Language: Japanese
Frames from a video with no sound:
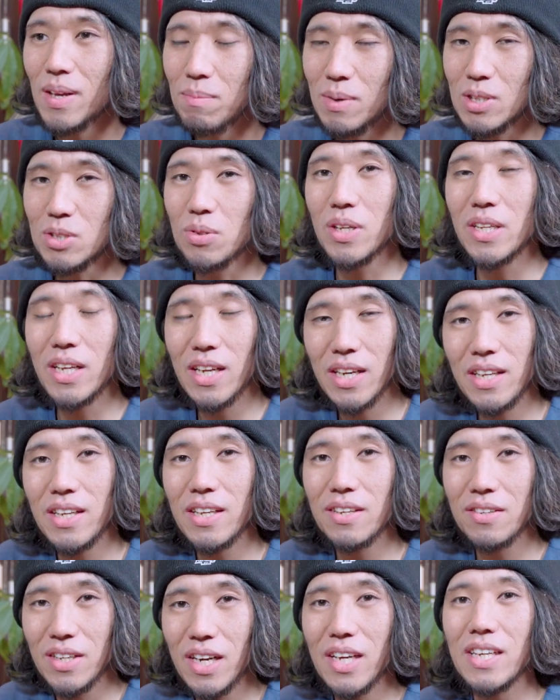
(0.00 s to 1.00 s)
まあそれなり
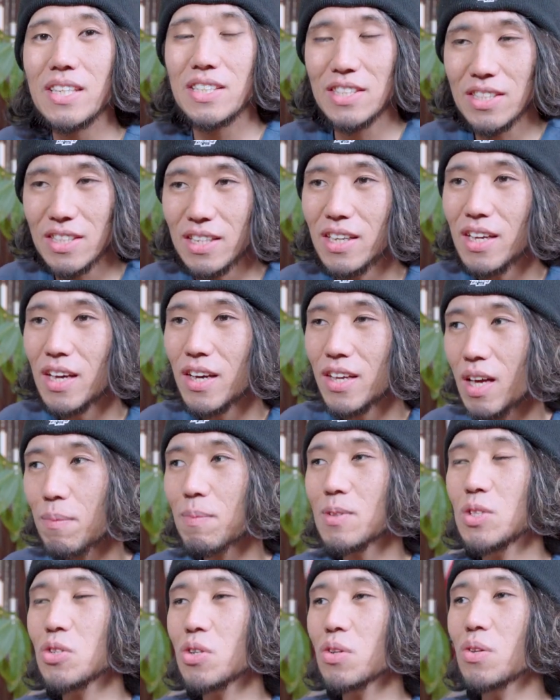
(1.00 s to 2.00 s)
に暗いし、
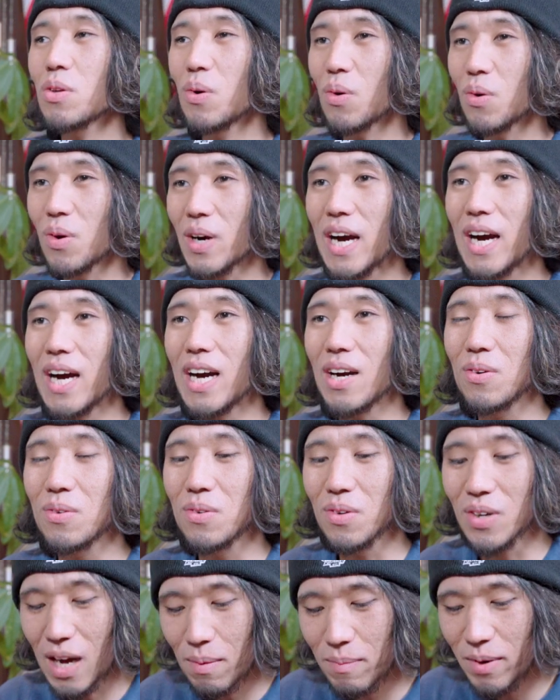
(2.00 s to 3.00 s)
やっぱ外の方が
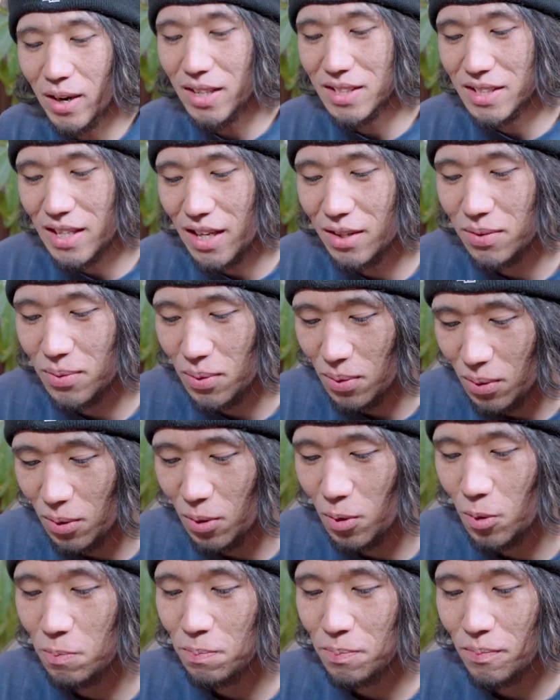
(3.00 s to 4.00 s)
このカメラ性能
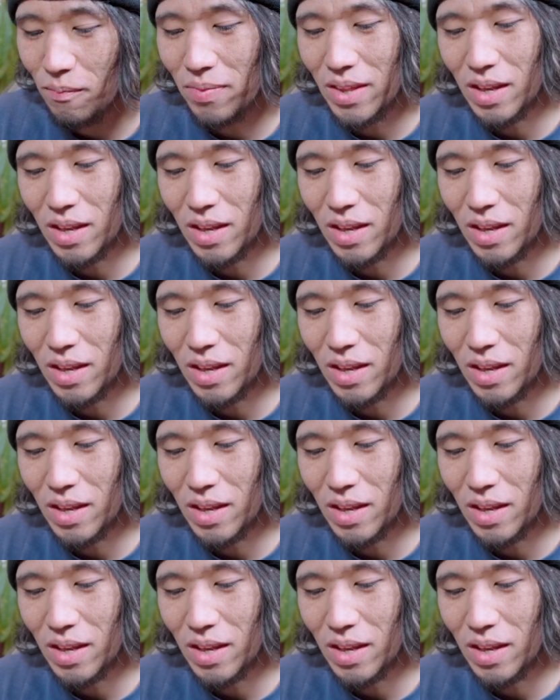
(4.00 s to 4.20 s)
を、